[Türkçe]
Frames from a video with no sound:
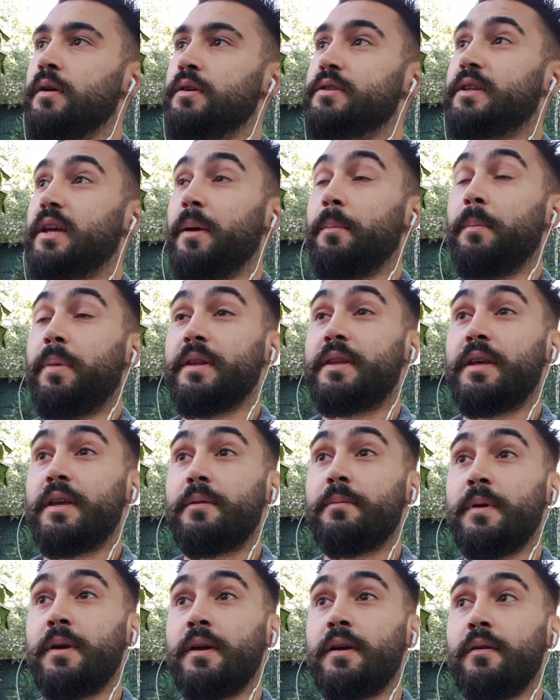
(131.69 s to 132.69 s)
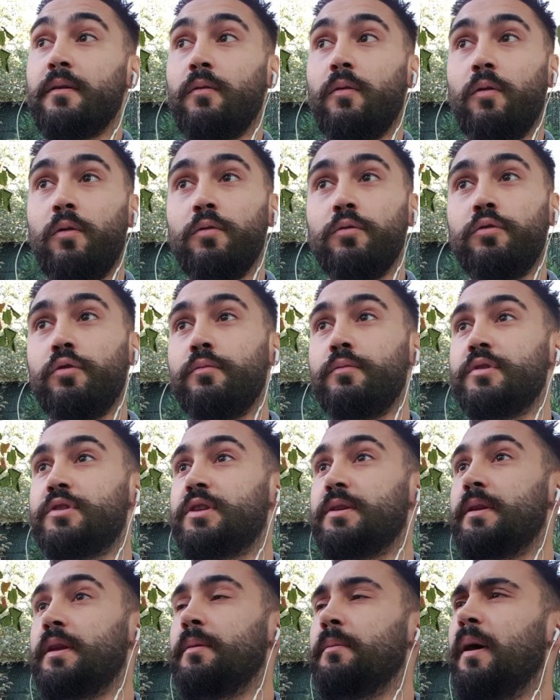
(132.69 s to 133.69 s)
sempatik mi olduğum
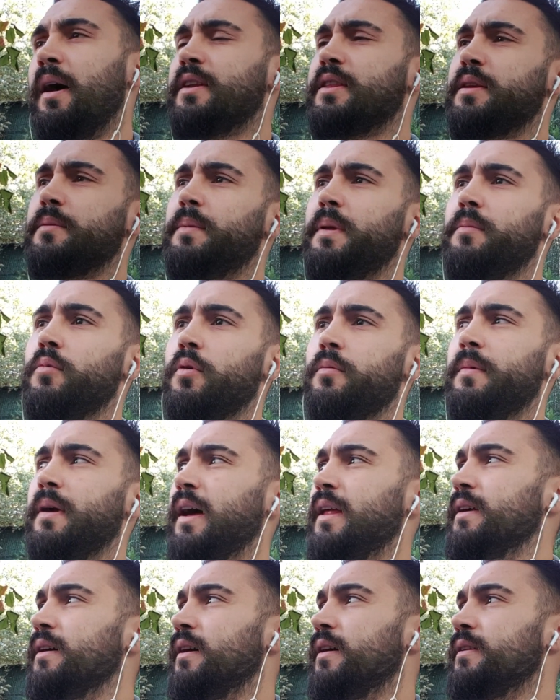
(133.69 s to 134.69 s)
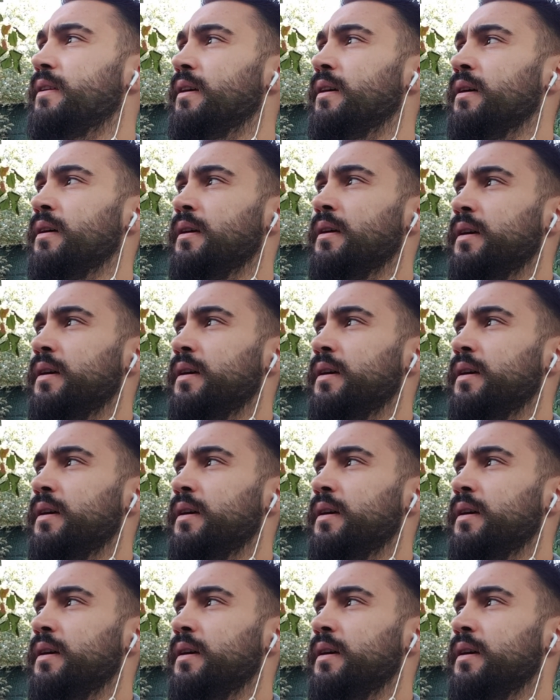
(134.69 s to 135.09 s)
için diyeyim artık bilmiyorum yani hani